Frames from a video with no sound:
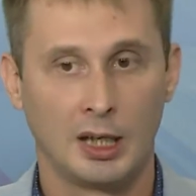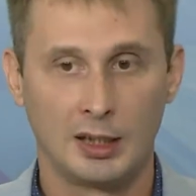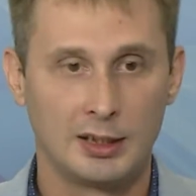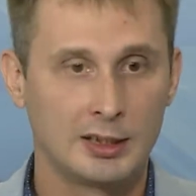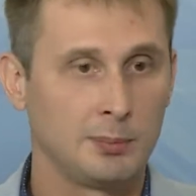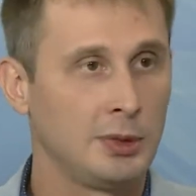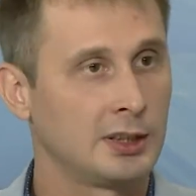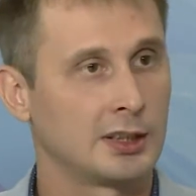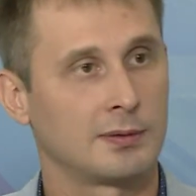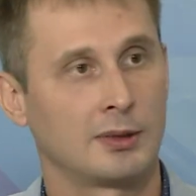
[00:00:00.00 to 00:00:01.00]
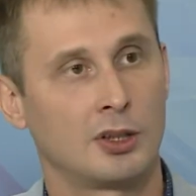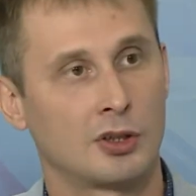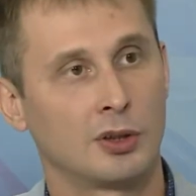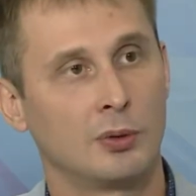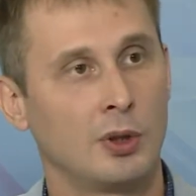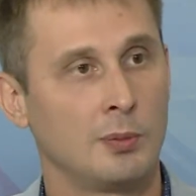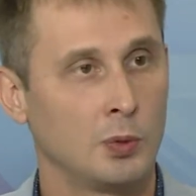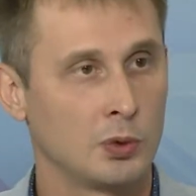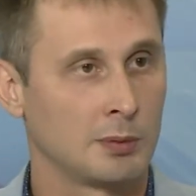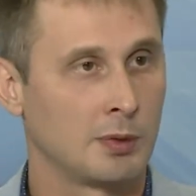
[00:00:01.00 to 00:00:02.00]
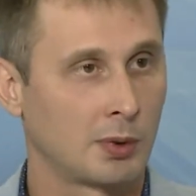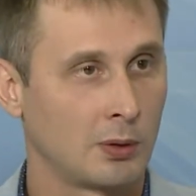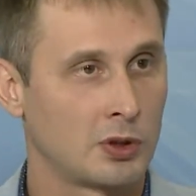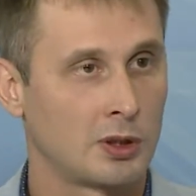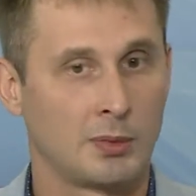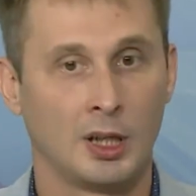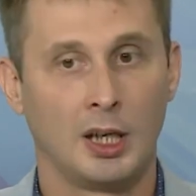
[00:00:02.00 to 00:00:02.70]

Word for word: детьми, со своей женой, мужем и прочими.